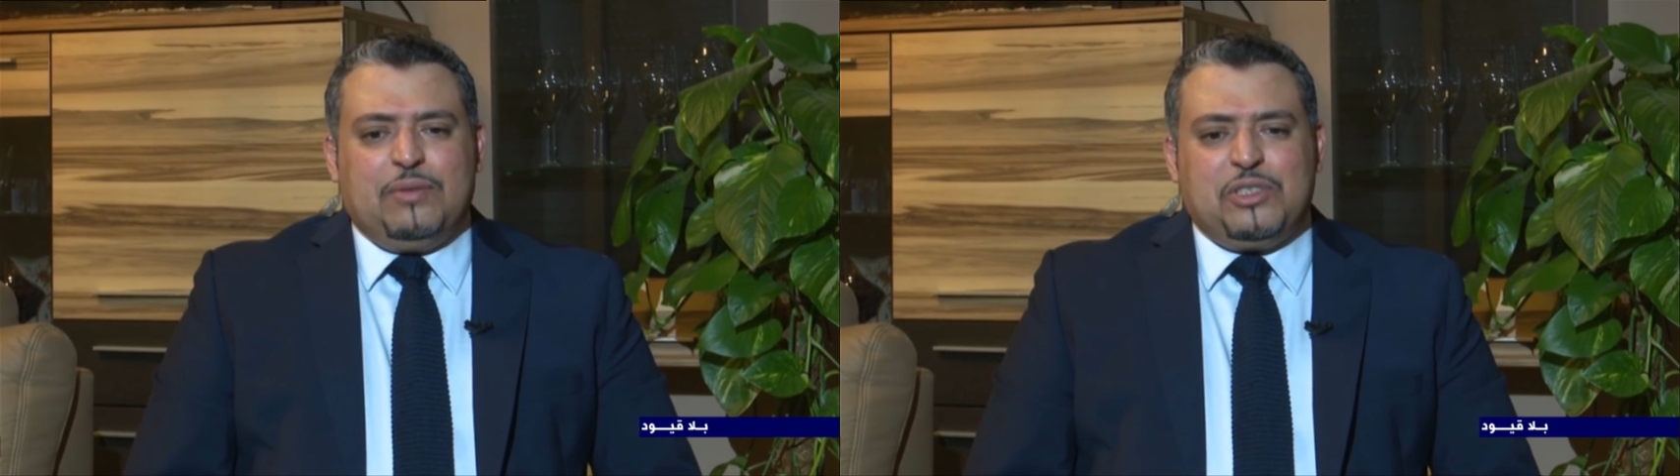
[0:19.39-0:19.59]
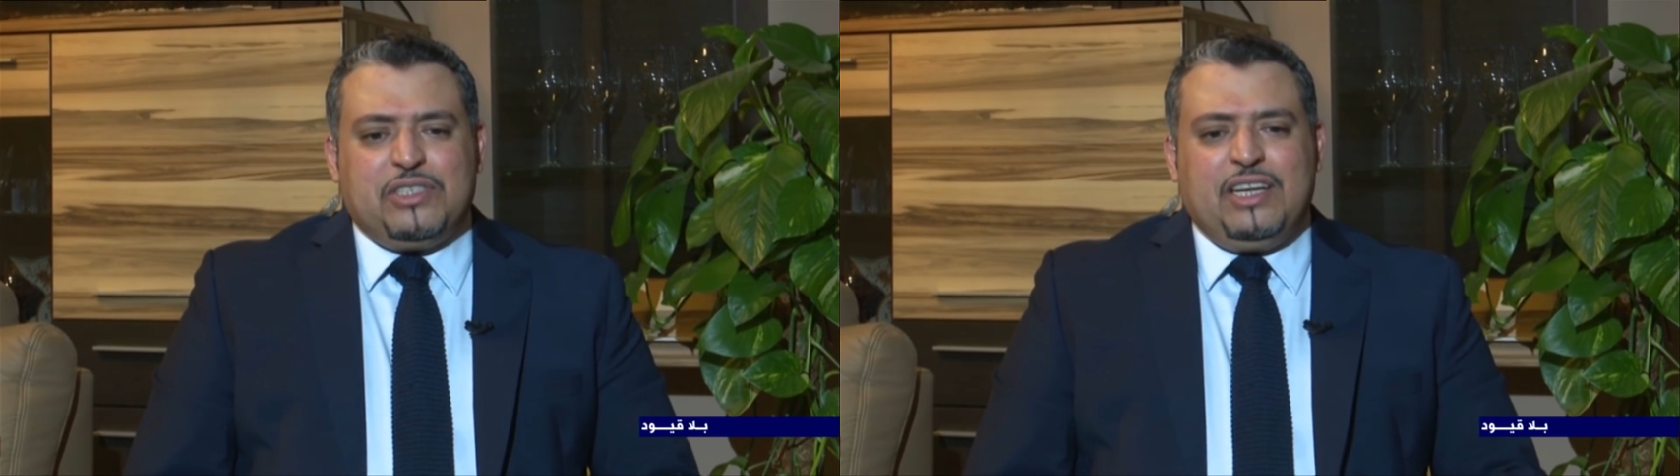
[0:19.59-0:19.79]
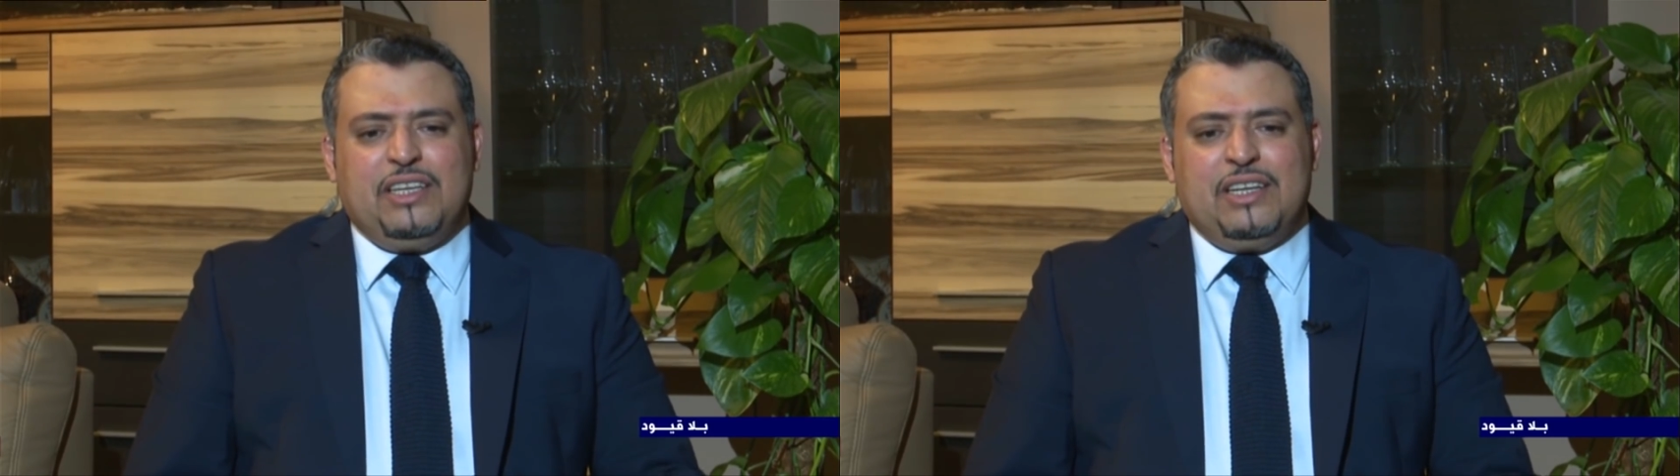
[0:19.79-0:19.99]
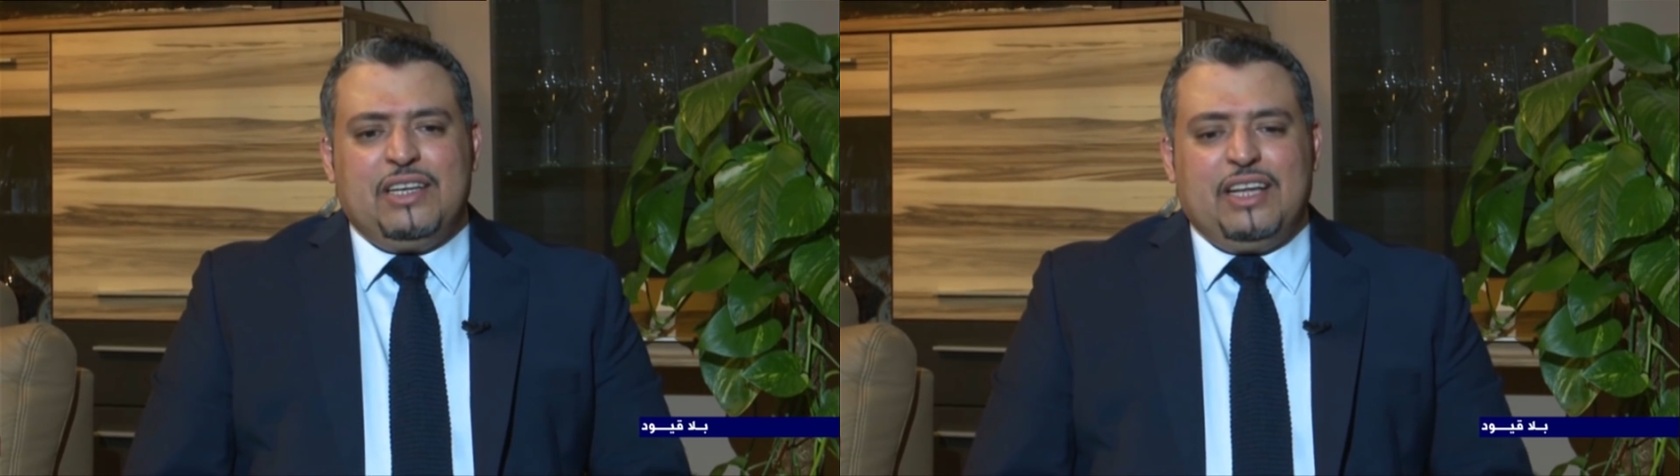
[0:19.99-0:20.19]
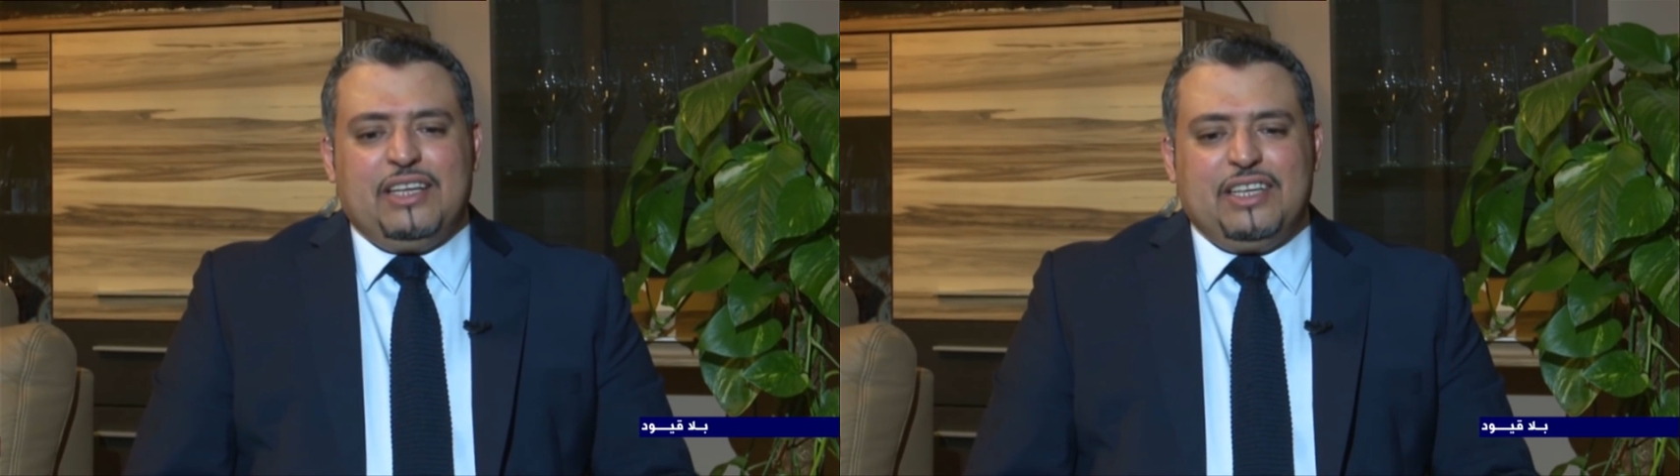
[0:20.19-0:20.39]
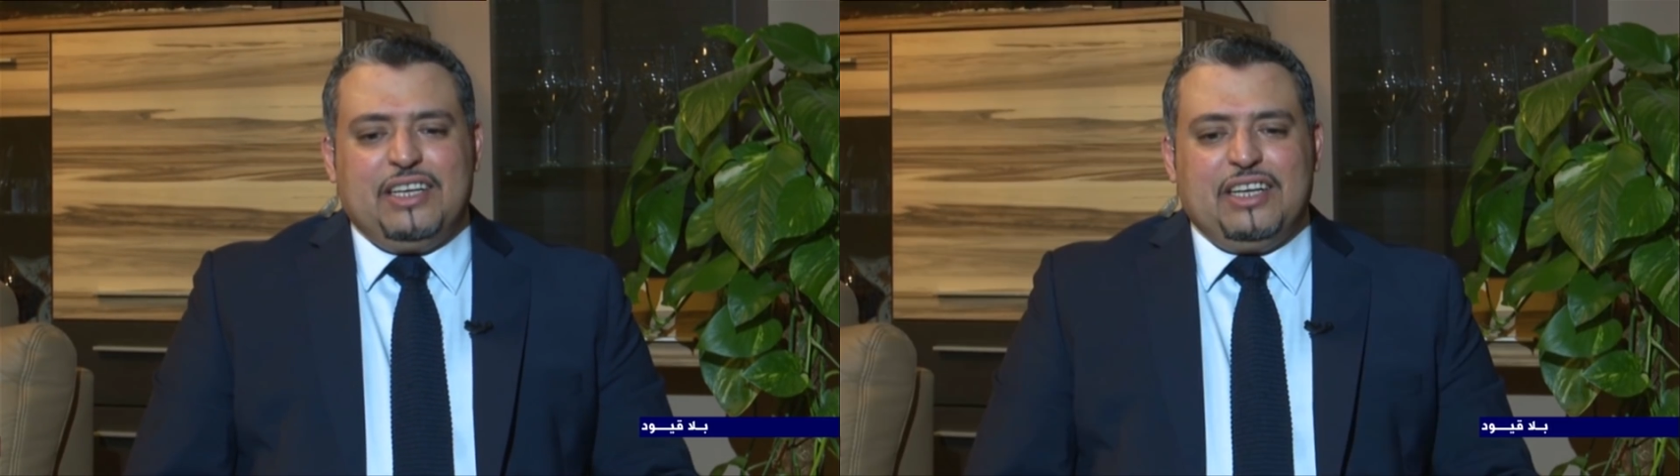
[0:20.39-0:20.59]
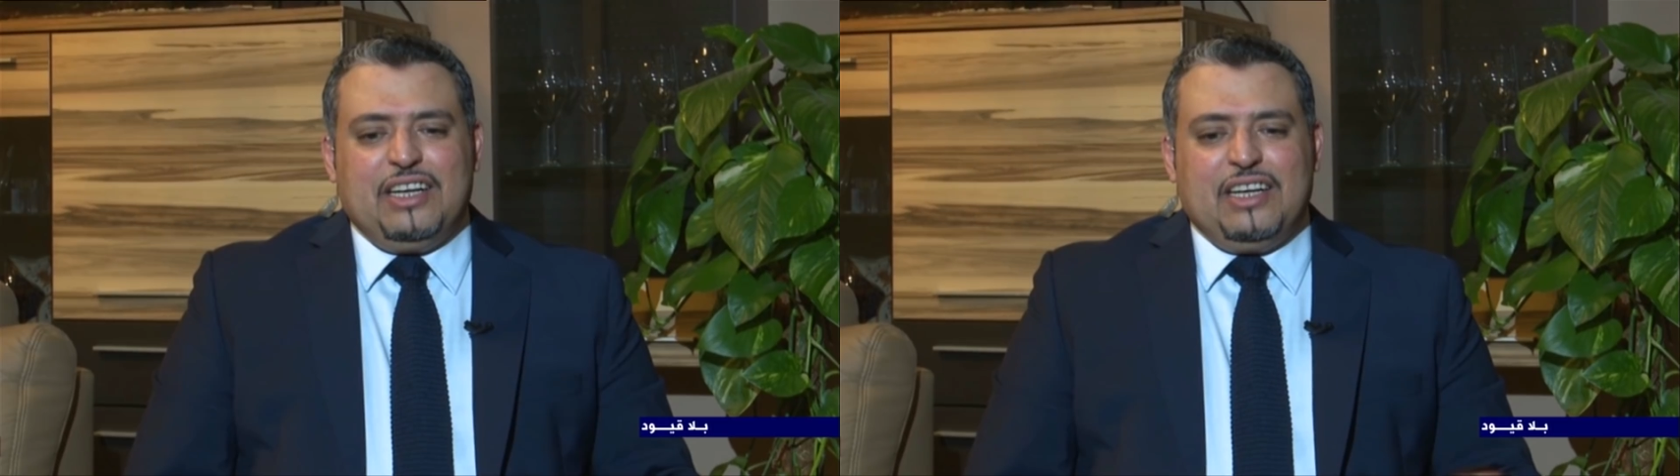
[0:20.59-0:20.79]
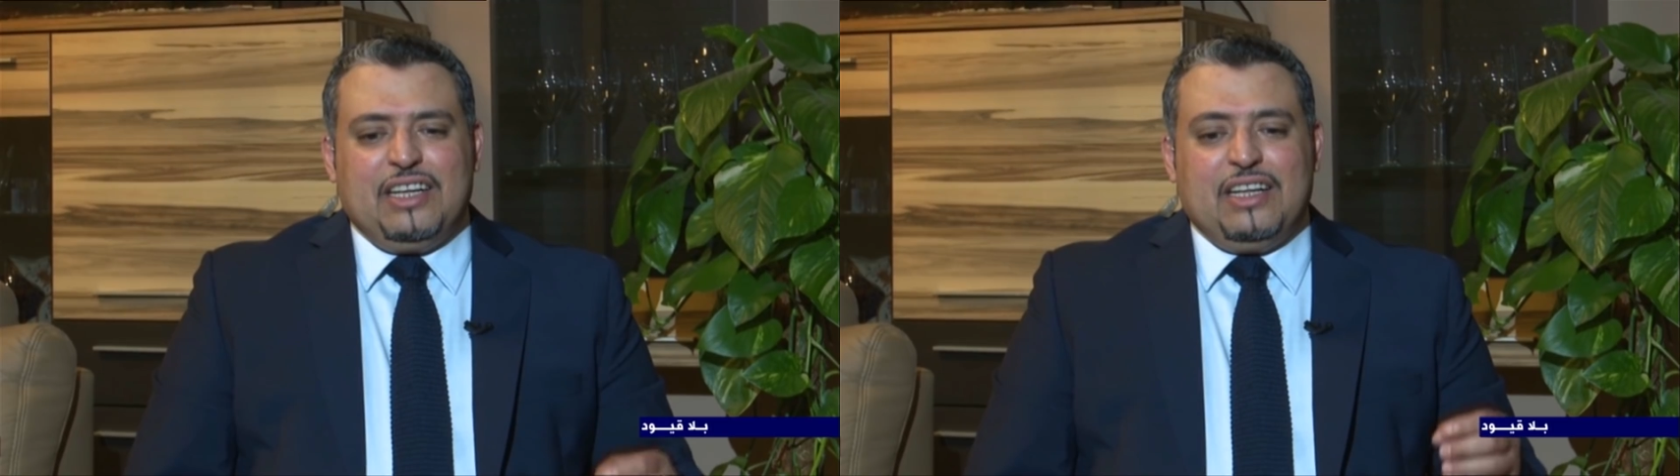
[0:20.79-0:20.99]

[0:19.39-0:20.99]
مستحيل يعني أن,